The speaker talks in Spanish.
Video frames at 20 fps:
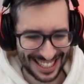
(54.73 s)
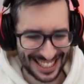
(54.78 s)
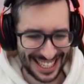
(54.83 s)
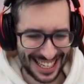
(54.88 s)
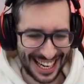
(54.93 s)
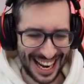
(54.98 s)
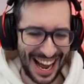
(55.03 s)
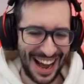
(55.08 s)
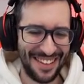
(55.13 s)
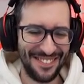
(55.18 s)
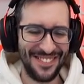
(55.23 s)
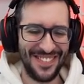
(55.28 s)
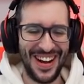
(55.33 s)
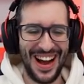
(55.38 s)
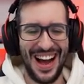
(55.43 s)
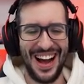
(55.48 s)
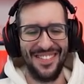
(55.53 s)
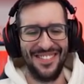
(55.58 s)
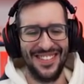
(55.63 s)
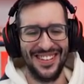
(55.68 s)
y chicas,
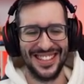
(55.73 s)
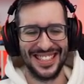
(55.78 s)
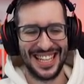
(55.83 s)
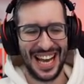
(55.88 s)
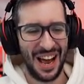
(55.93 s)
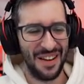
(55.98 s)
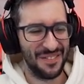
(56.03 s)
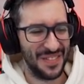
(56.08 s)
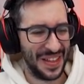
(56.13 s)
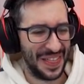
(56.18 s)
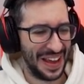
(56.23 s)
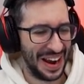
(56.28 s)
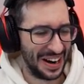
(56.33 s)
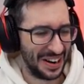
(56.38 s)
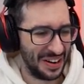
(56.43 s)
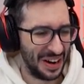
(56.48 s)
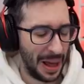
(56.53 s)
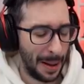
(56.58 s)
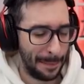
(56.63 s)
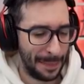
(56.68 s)
vamos a empezar
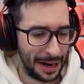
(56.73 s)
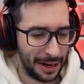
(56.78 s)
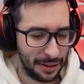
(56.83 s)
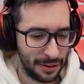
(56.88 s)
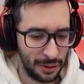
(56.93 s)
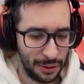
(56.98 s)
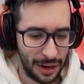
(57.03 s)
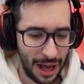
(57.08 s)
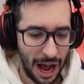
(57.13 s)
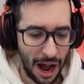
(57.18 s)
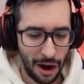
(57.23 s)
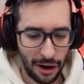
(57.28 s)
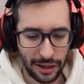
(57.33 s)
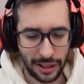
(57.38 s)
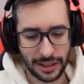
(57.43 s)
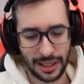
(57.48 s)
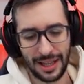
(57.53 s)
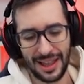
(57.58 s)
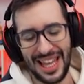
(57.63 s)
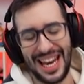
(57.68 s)
con la apertura Hoy
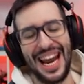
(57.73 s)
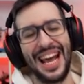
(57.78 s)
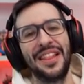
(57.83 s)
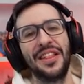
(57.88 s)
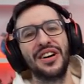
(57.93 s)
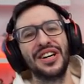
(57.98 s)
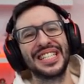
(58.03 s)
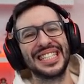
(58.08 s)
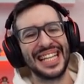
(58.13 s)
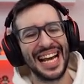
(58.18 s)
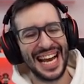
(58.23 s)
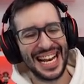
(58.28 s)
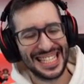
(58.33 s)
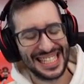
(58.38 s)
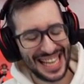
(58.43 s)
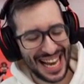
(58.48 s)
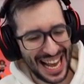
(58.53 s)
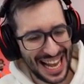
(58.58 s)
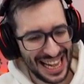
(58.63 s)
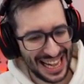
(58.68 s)
os he traído
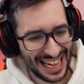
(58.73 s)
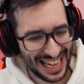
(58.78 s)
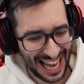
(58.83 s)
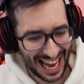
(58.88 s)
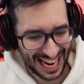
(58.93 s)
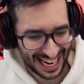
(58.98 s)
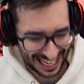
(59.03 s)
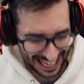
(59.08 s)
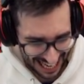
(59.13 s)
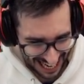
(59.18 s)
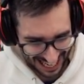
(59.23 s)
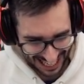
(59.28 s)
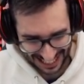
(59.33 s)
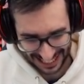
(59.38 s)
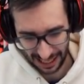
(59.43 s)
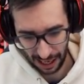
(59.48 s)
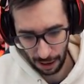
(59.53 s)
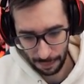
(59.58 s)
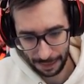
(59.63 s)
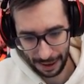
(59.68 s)
60 cajas
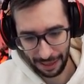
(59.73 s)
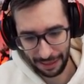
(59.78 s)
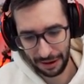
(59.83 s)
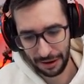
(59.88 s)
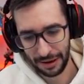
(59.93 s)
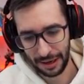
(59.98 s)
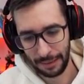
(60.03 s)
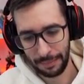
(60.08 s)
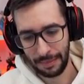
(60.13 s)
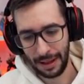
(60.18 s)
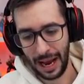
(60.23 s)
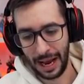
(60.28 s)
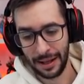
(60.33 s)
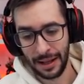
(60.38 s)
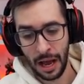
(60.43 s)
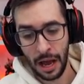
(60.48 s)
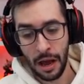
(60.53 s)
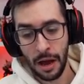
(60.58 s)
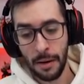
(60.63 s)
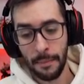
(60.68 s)
de la operación Riptide
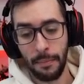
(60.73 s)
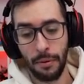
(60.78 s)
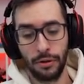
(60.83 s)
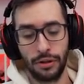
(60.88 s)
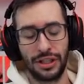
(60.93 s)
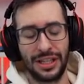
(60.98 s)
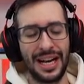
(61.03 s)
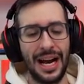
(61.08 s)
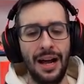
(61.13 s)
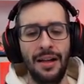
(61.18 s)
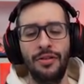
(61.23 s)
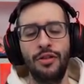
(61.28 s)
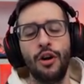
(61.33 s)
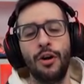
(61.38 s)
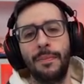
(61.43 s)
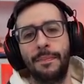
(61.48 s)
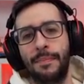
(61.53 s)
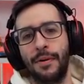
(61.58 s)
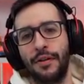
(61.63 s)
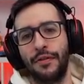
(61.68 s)

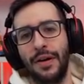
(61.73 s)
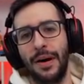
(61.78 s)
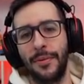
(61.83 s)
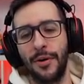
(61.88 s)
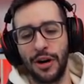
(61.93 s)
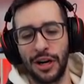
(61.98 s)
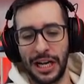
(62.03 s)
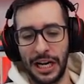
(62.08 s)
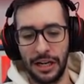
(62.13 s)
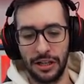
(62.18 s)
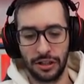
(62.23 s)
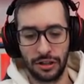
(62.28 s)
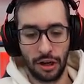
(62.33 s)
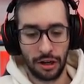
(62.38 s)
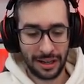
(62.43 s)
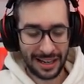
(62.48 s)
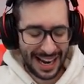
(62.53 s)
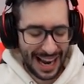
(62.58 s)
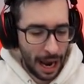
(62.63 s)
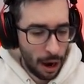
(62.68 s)
Buscando, por favor, que nos
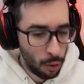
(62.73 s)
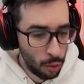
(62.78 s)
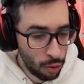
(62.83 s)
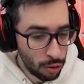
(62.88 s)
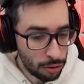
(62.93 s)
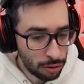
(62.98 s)
toque un